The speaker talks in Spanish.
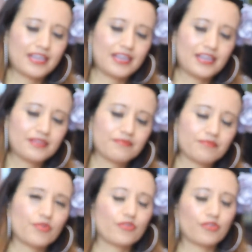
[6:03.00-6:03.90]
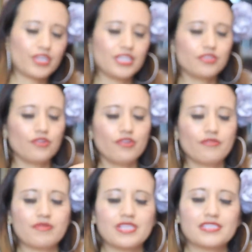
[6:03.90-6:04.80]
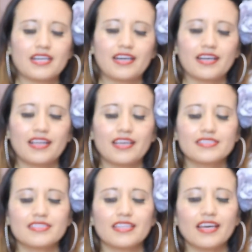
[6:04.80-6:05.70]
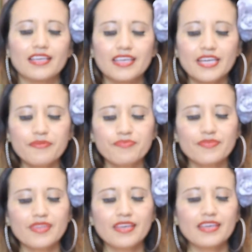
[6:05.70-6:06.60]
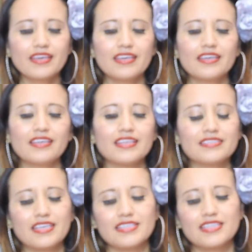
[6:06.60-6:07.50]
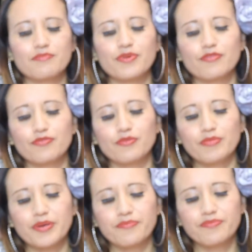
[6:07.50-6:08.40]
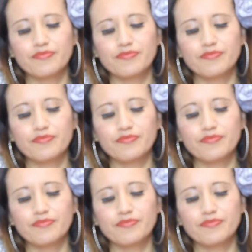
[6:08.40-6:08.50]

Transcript: y el por Vamos a sacarle este de aquí y este es del perfume.